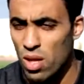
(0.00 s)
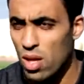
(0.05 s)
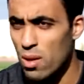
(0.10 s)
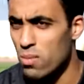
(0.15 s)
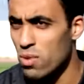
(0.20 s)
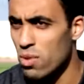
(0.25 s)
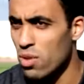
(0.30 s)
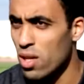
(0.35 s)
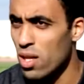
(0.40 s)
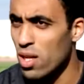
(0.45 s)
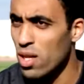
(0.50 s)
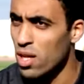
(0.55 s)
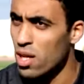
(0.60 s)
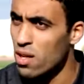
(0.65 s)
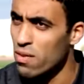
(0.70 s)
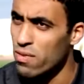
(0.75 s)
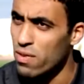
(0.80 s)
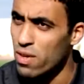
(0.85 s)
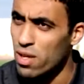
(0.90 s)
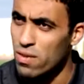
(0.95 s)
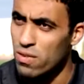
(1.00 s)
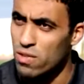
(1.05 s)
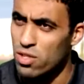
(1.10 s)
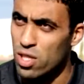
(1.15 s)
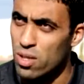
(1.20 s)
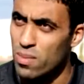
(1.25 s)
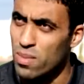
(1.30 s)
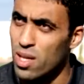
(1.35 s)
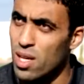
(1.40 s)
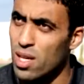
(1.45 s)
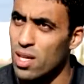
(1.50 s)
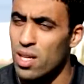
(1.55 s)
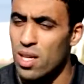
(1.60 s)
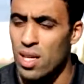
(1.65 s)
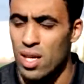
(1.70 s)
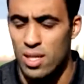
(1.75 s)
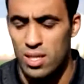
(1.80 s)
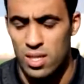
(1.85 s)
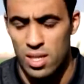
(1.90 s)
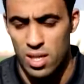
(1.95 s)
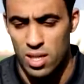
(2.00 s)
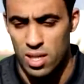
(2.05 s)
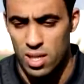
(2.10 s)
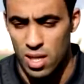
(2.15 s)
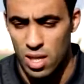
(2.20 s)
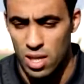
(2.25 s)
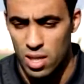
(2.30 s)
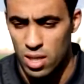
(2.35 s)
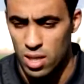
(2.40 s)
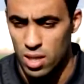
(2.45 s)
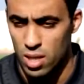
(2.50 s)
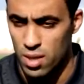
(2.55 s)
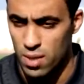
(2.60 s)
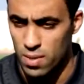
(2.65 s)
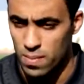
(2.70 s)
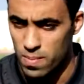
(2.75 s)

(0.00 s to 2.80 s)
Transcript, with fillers: والحمد لله كيف عرف الجميع انا الاختيار ديالي